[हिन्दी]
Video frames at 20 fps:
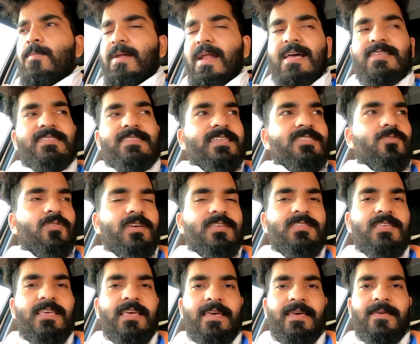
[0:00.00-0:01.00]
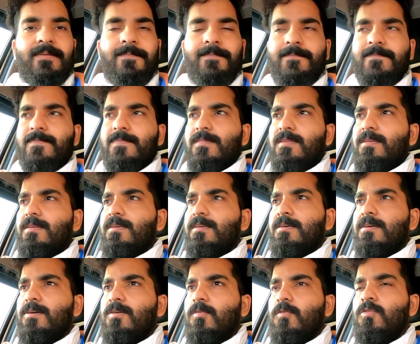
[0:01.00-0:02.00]
पर आज के जो एसी है
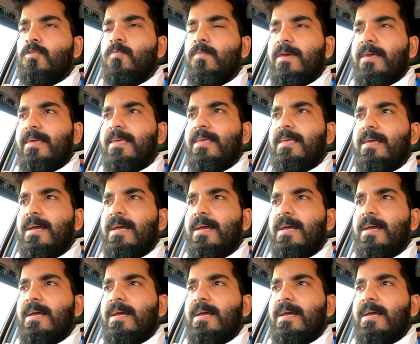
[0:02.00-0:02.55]
उनमें